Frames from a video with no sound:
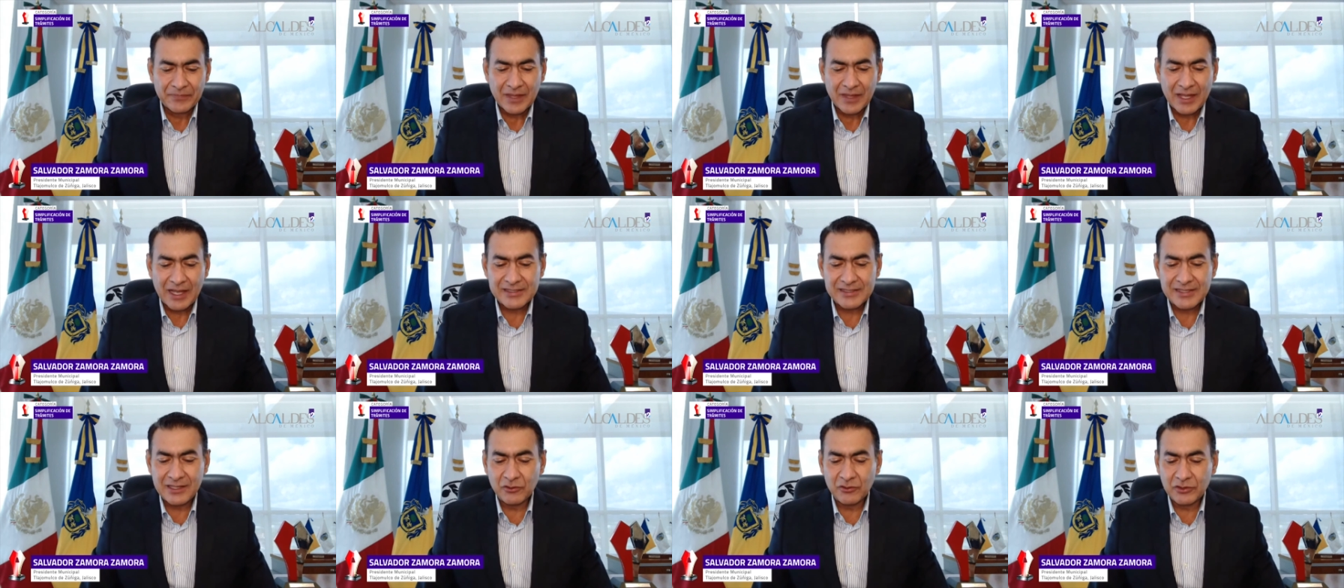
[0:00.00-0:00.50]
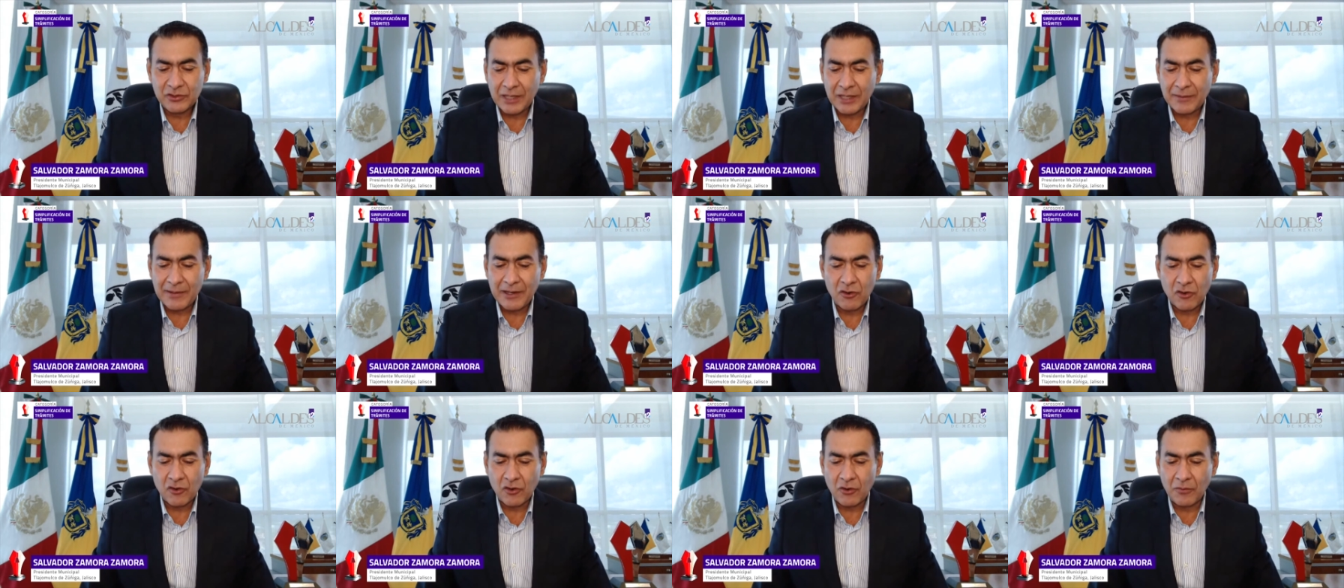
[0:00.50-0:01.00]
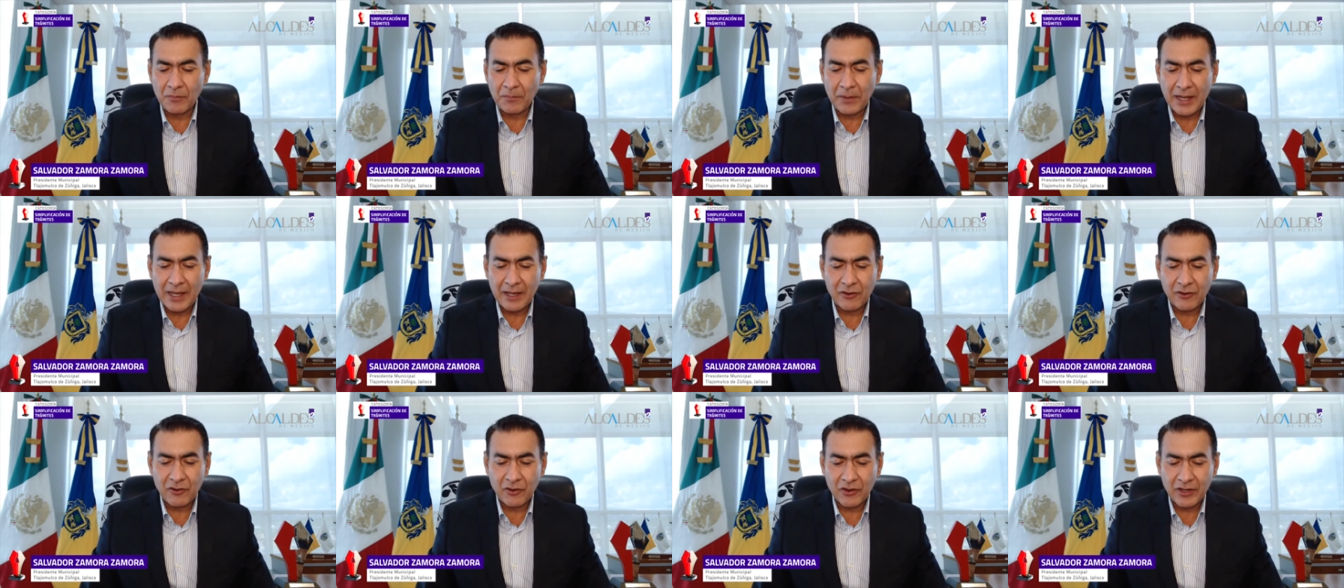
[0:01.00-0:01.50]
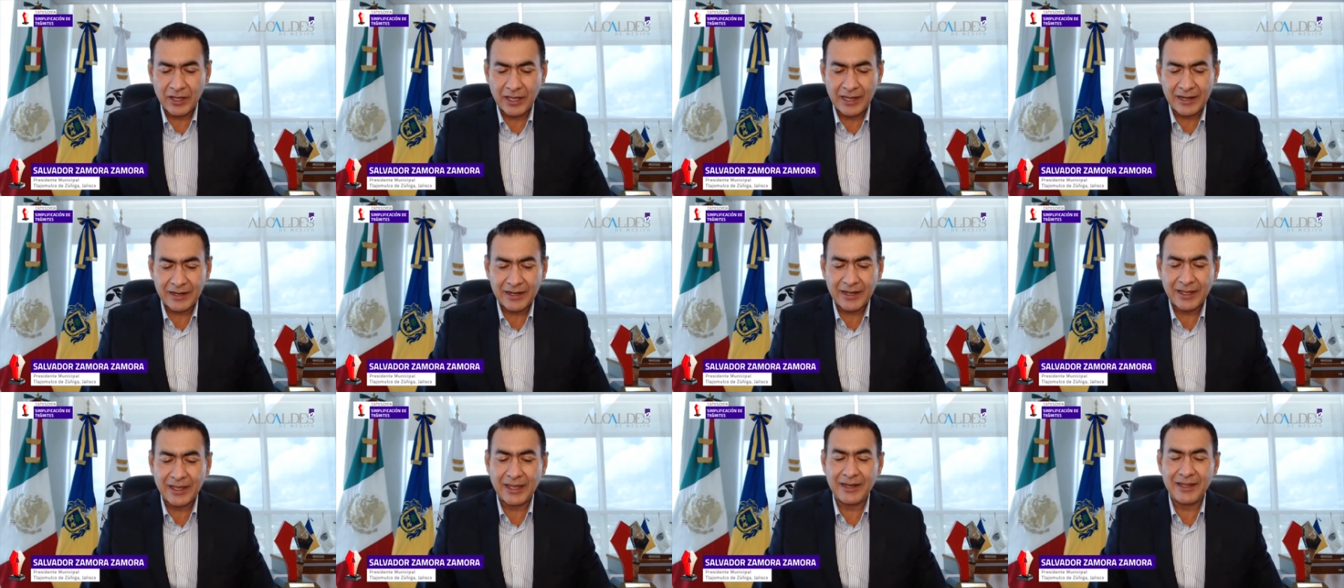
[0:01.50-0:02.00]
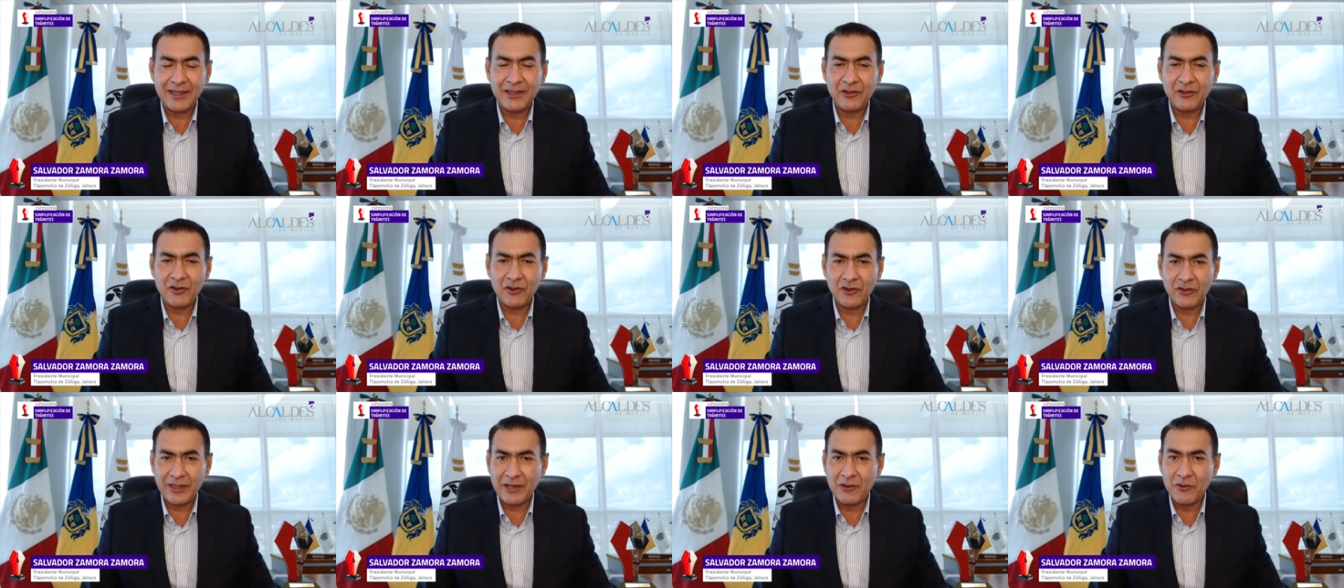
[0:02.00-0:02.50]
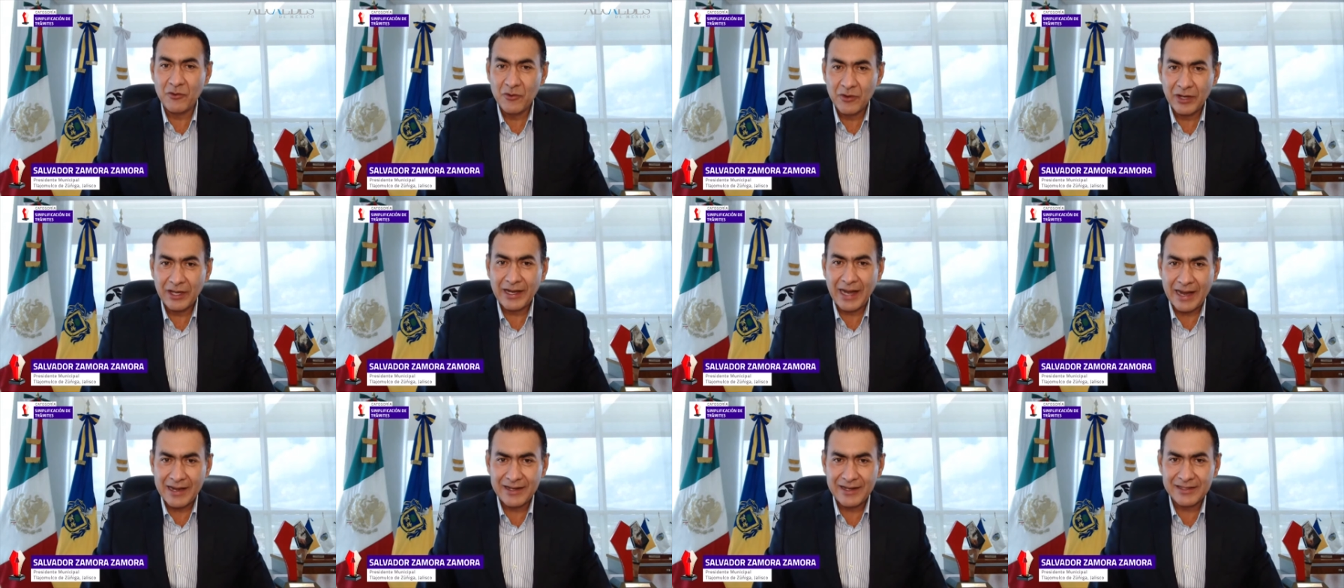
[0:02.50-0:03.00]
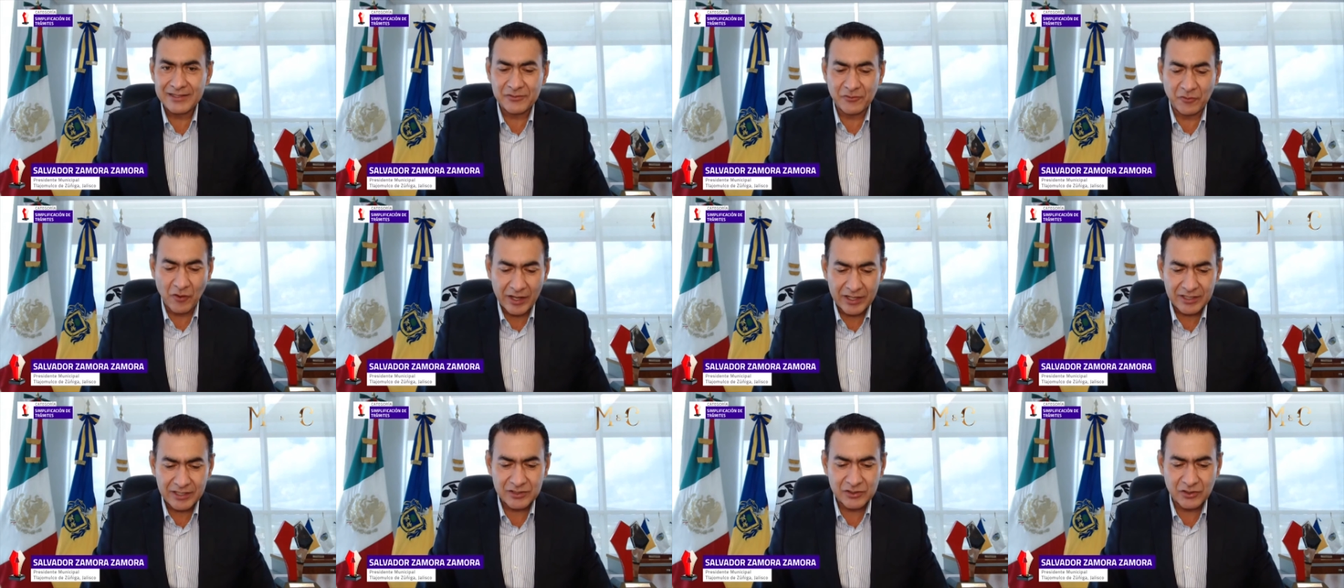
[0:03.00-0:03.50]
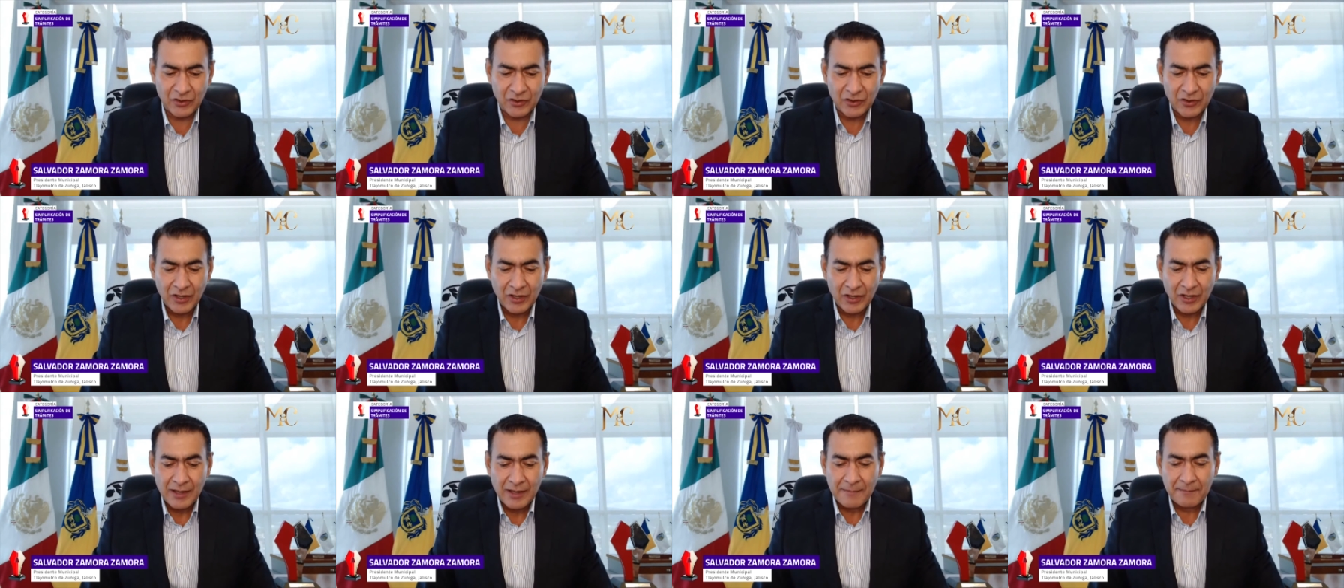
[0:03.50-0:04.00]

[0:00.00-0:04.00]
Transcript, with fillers: Ha sido un trabajo complejo que ha requerido de un gran esfuerzo,